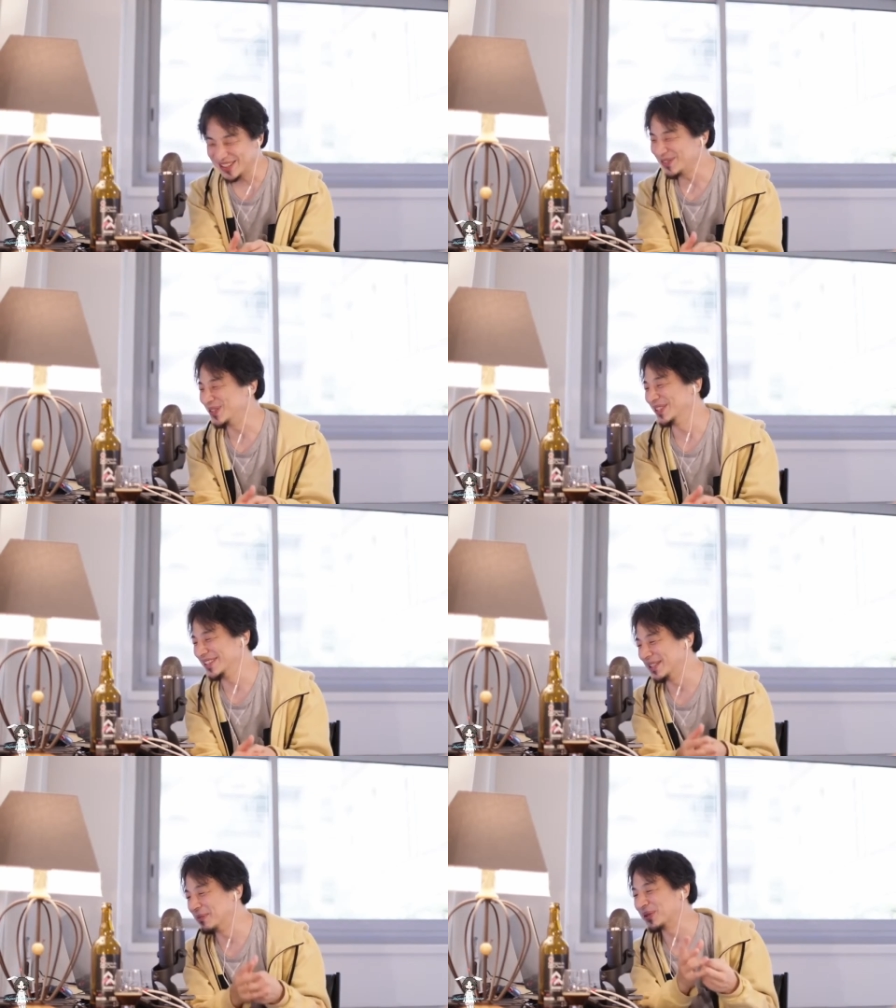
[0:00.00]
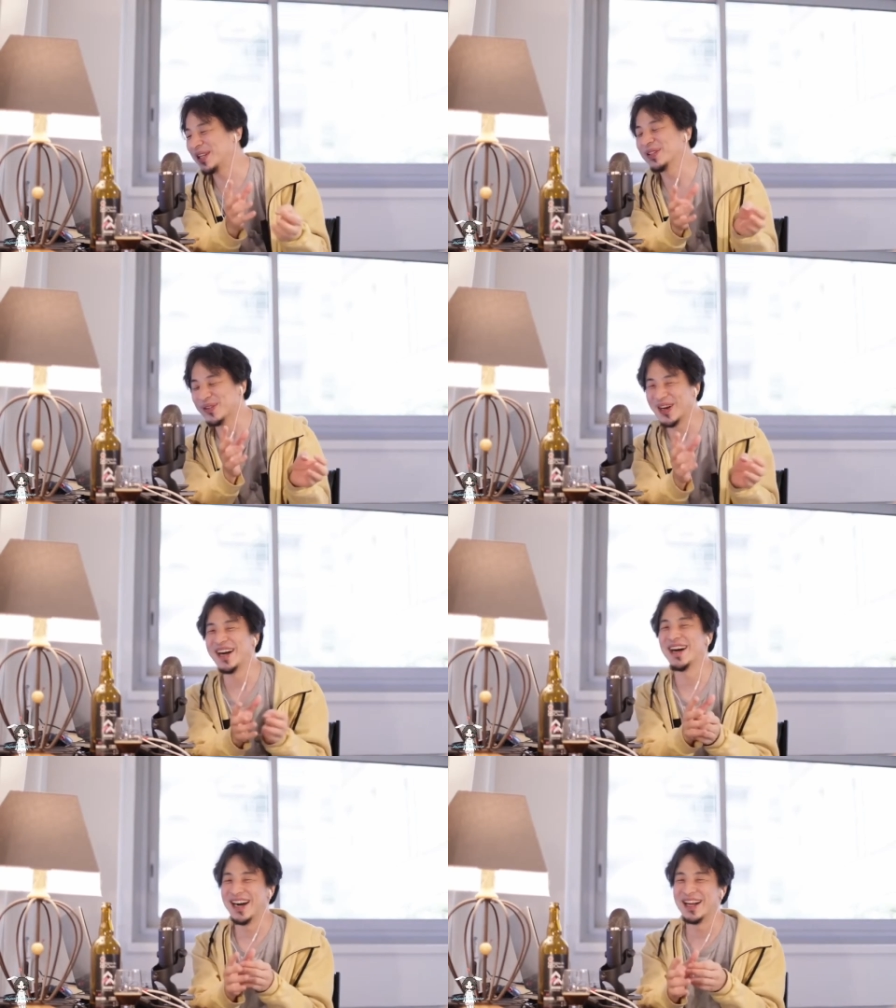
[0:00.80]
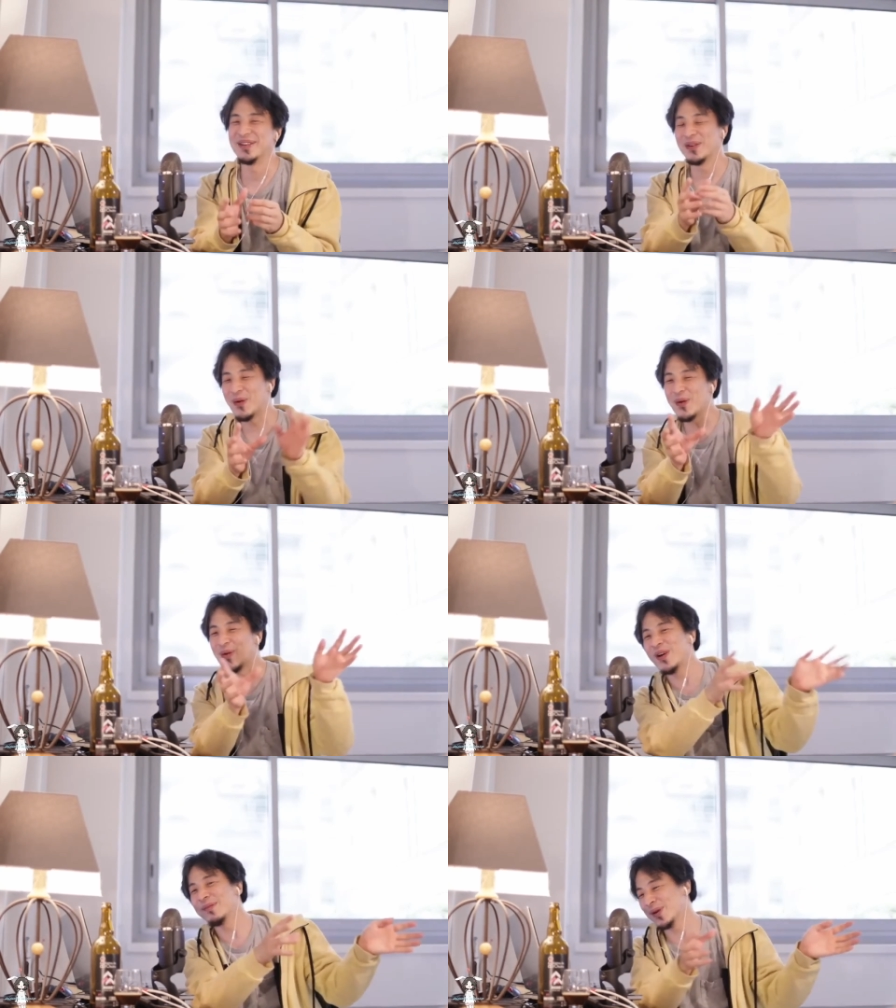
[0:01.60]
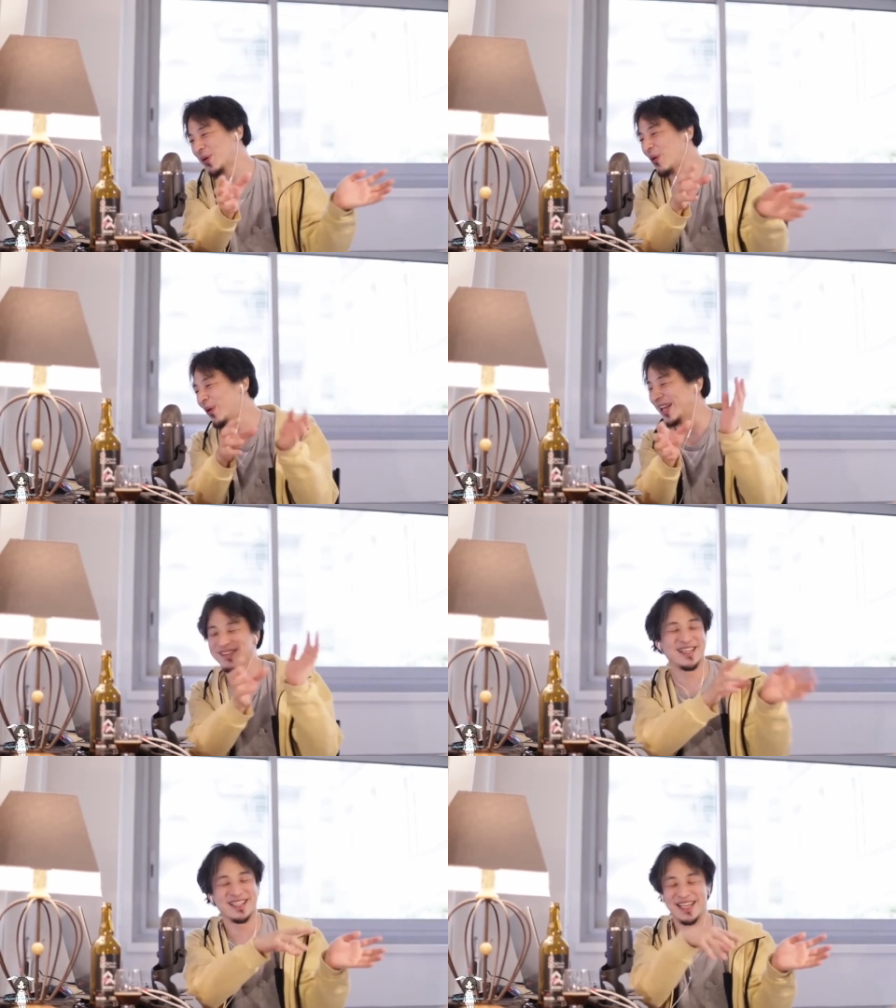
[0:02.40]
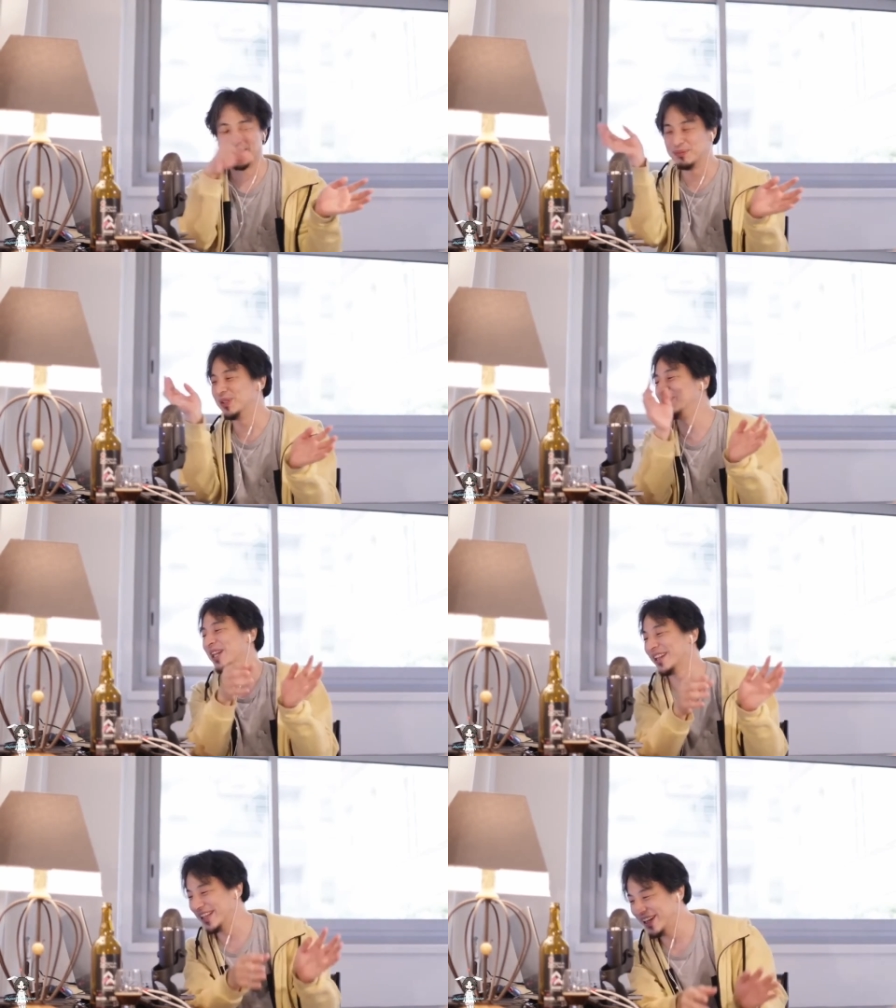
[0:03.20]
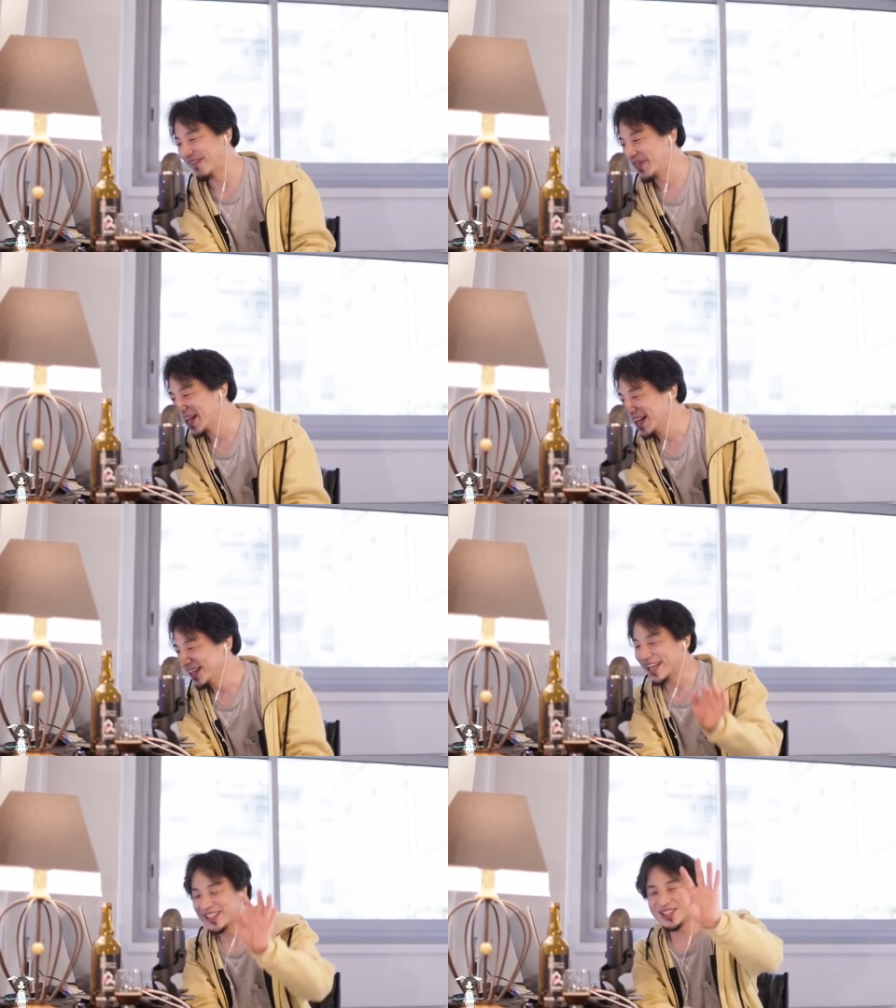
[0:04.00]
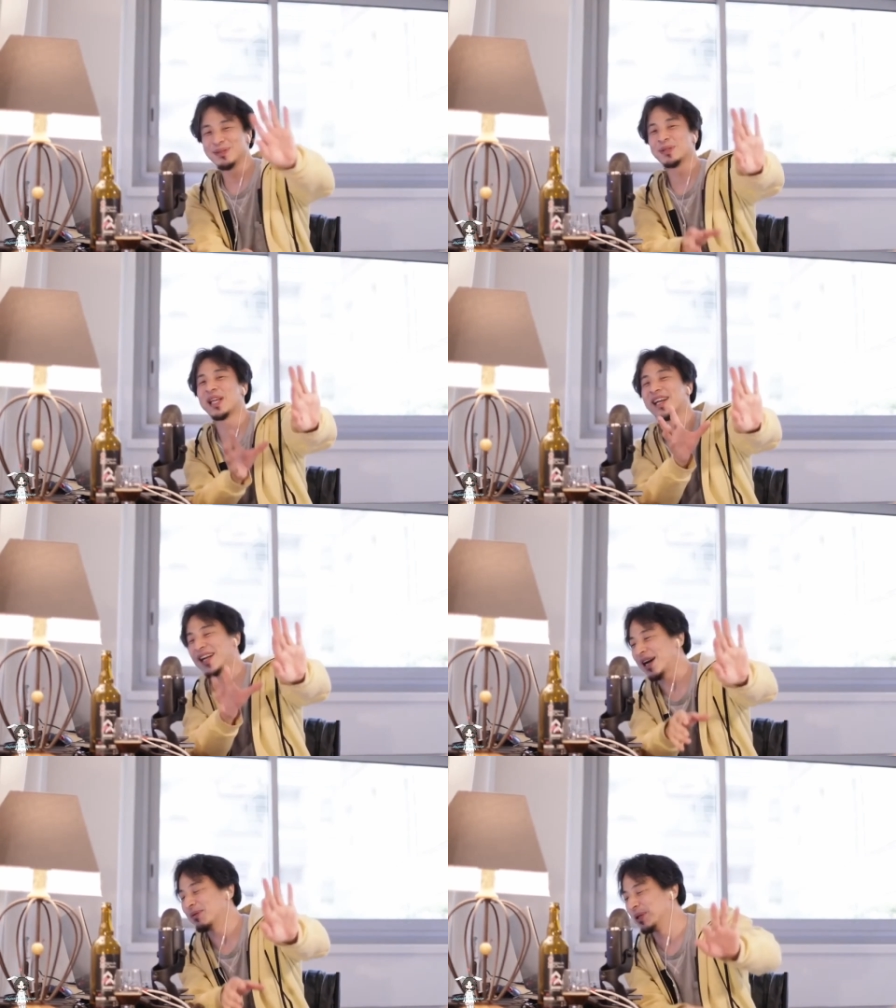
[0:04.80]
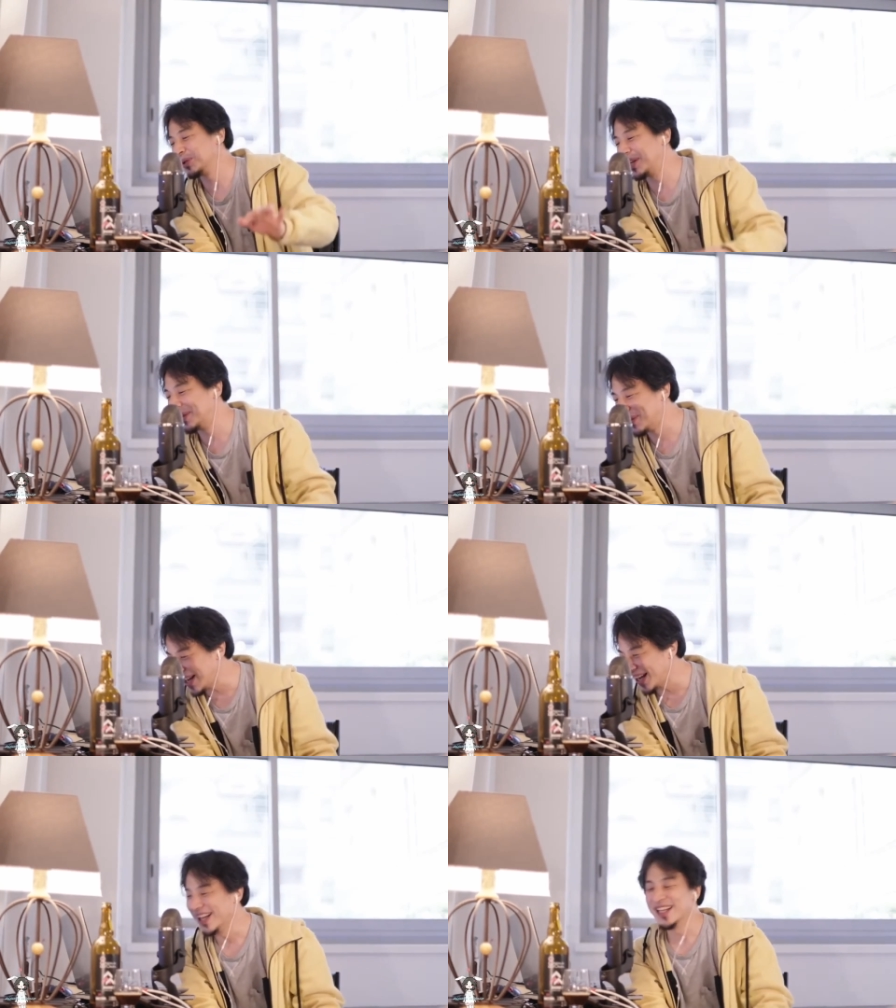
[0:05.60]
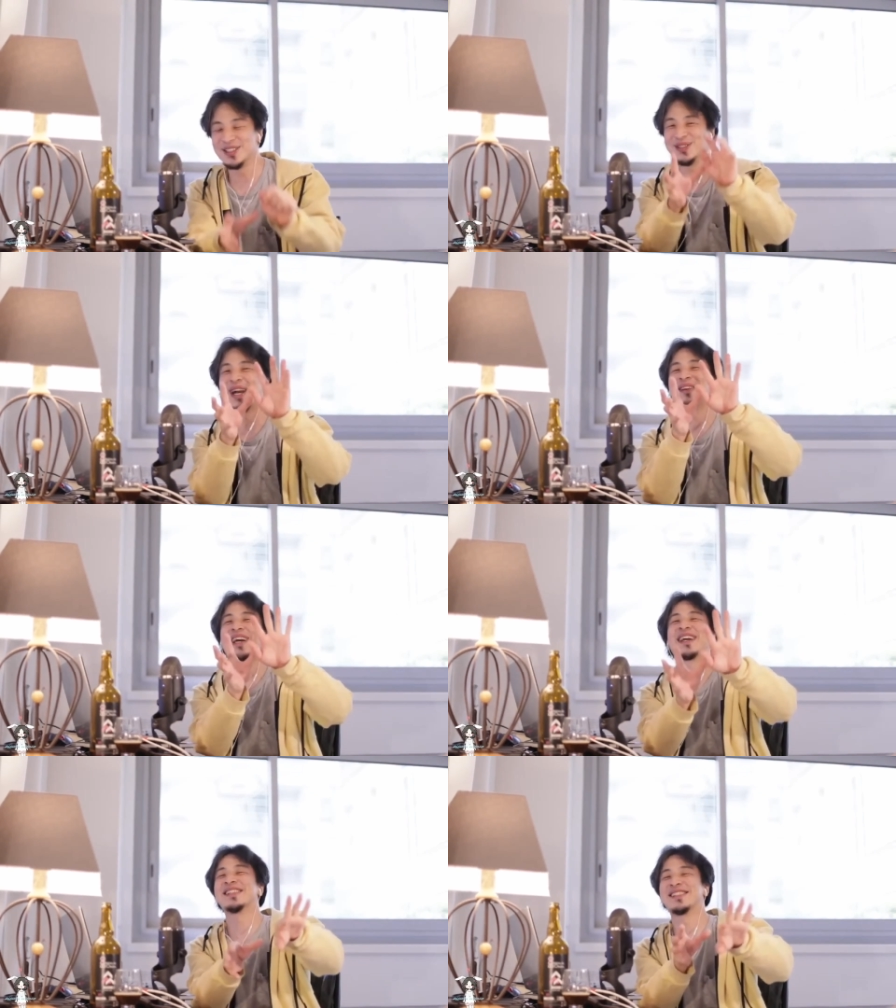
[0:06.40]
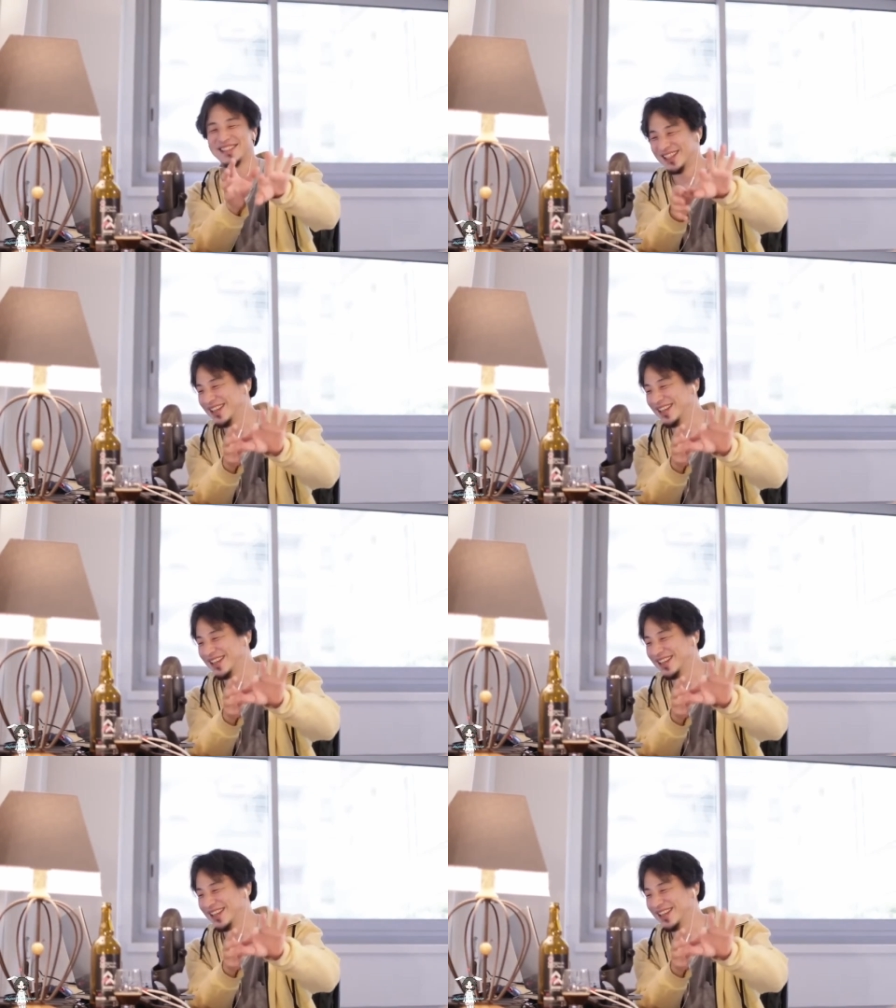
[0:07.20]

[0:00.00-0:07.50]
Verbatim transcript: 部に行ってモテるのは、あの、高校はもう高校野球やってないと無意味なんで、野球部、サッカー部でモテるのは中学だけです。